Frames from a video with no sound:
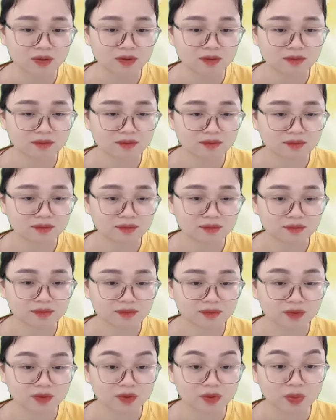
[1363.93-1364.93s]
Còn nữa
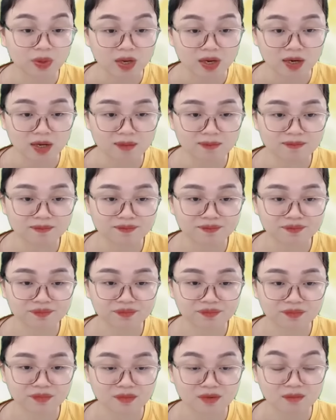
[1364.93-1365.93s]
Tuệ
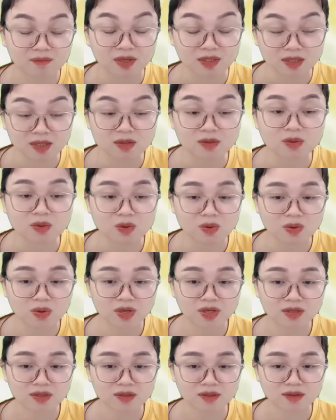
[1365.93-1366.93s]
Lâm Bản
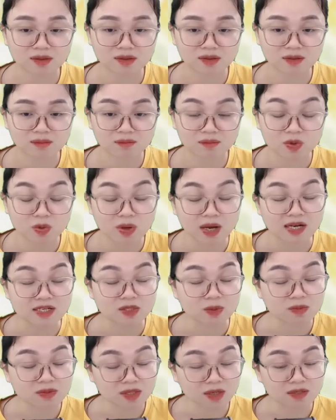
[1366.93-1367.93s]
thân cô ấy
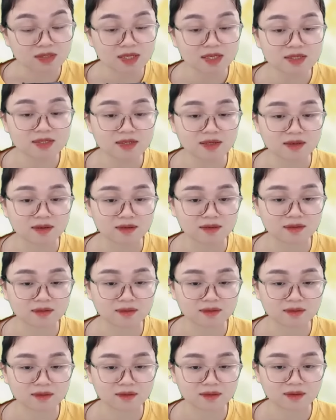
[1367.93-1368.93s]
Bị cô hại sống dở chết
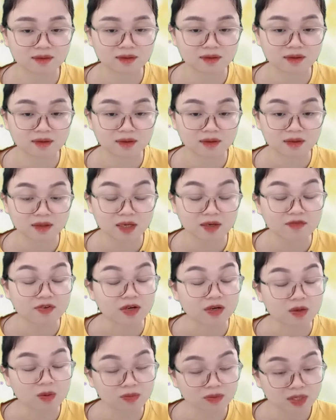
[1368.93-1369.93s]
dở
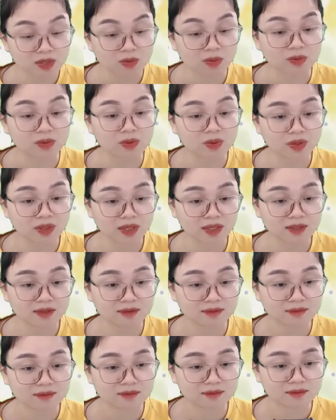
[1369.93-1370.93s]
Làm việc công ty của
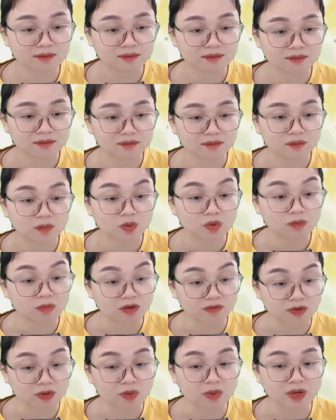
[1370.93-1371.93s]
tôi đấy
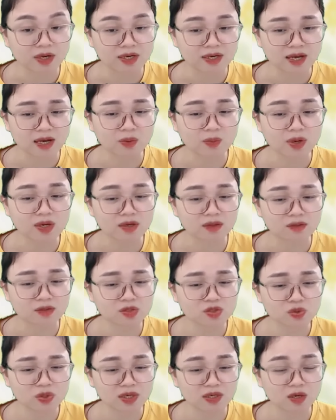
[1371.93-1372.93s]
Tôi mừng vì cô ấy đã
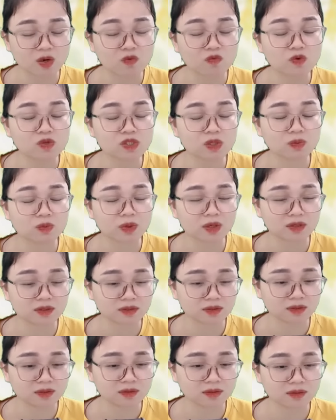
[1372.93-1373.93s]
quên được những chuyện không vui
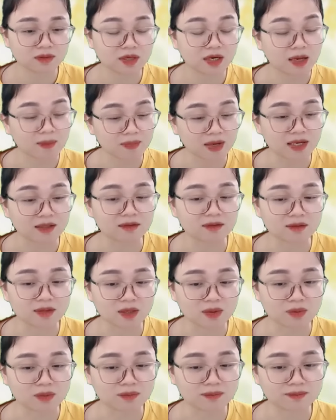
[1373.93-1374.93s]
trong quá khứ Để
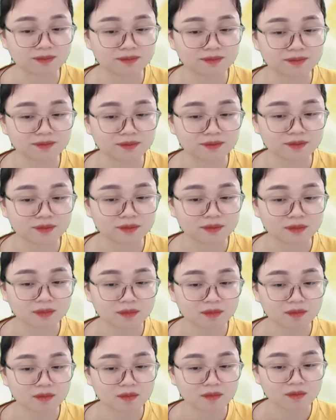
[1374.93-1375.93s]
làm lại từ đầu
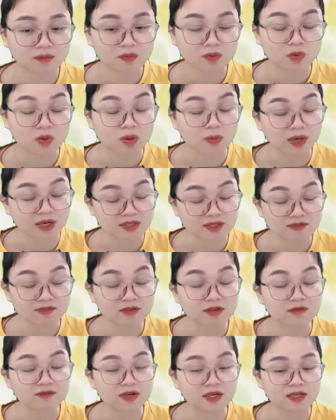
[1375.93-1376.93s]
Cô
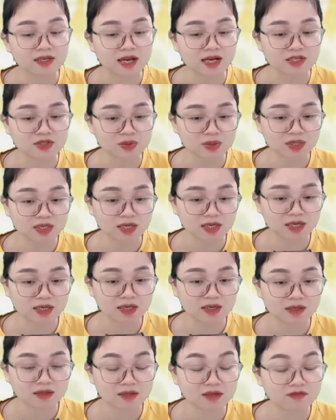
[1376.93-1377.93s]
học anh sẽ tự về nhà
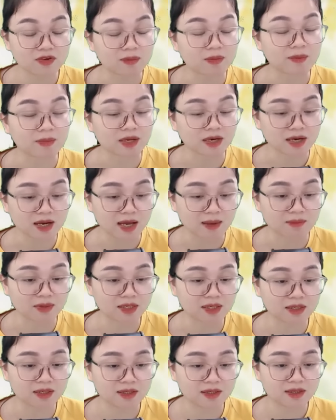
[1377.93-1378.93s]
suy nghĩ Những việc mình
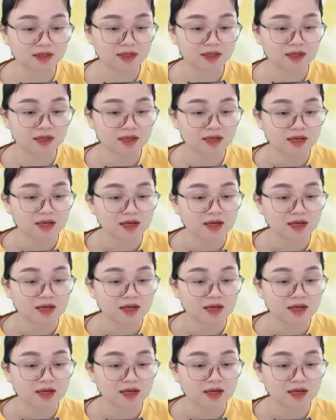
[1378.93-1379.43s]
đã làm đi